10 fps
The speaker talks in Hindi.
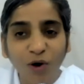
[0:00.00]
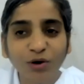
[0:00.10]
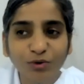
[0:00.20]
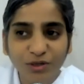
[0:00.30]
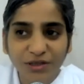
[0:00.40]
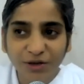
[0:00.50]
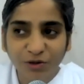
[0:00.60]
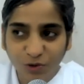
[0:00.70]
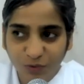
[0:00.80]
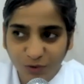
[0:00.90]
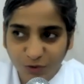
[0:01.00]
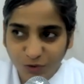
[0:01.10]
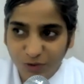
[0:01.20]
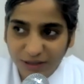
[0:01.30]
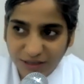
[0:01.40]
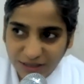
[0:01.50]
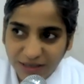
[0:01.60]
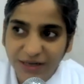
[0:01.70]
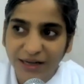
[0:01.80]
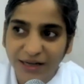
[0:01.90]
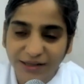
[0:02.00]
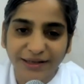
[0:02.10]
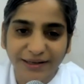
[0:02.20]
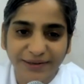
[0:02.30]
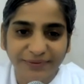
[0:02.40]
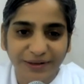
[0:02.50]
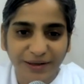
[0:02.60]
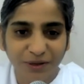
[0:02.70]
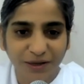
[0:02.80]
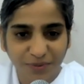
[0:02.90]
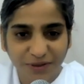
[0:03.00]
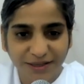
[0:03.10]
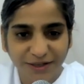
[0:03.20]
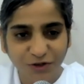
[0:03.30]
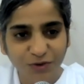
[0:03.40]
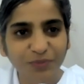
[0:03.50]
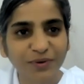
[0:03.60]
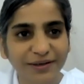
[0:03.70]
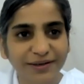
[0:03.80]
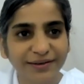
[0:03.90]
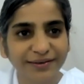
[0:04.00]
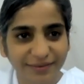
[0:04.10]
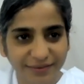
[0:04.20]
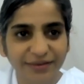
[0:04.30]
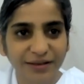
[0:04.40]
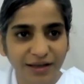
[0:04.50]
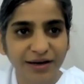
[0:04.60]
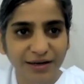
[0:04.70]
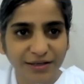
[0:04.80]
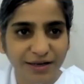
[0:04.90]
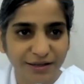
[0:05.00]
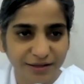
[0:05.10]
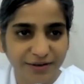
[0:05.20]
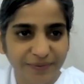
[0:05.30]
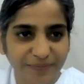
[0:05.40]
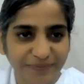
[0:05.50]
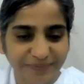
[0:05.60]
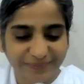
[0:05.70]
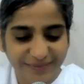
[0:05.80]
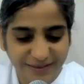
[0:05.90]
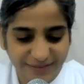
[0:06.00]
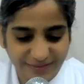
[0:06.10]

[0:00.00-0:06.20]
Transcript: और कुछ नहीं तो वो स्टूडेंट्स ही ले आते हैं कभी कभी सेंटरों पर देकर जाते हैं हम्म।